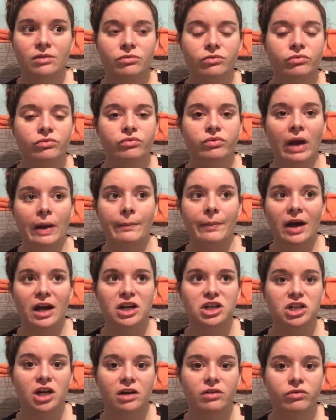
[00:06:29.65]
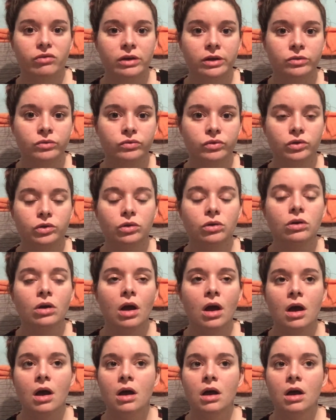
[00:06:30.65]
Vous ne ferez pas à chaque fois un nouveau truc.